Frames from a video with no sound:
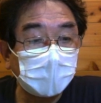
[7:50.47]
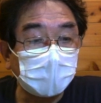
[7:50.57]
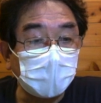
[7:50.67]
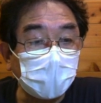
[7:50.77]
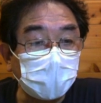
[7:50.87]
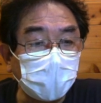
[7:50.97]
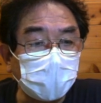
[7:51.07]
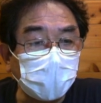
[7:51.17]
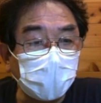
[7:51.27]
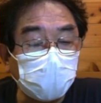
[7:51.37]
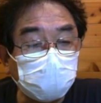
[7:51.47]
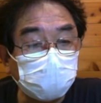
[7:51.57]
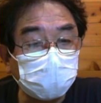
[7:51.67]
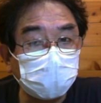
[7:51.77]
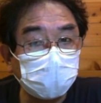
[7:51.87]
いやいやいや、
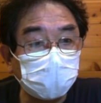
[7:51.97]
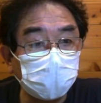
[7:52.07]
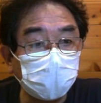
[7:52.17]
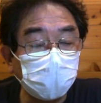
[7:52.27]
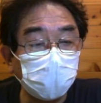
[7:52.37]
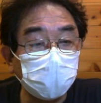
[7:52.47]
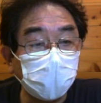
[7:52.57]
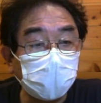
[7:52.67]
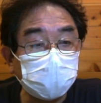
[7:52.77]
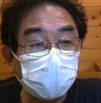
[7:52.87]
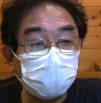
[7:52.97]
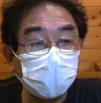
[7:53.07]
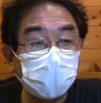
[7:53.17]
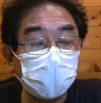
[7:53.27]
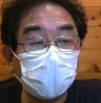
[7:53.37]
日光イワナが3
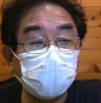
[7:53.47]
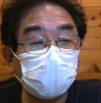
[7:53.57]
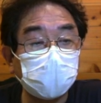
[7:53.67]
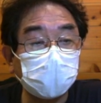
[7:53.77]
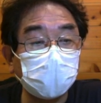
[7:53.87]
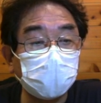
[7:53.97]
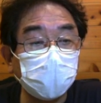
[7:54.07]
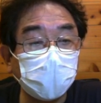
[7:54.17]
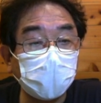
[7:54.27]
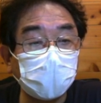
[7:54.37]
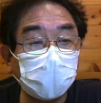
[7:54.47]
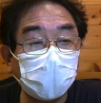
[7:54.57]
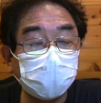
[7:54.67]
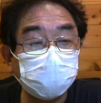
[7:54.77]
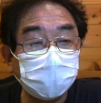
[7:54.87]
匹ネットの上で